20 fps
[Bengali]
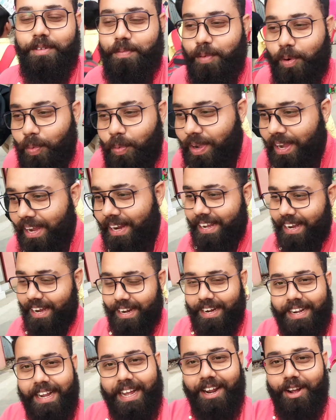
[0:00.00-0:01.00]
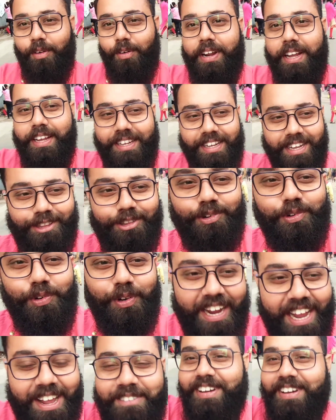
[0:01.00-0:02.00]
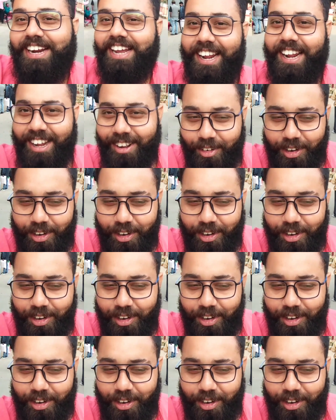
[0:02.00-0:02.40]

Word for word: মোবাইল এখানে অ্যালাও নেই কিন্তু ক্যামেরা অ্যালাও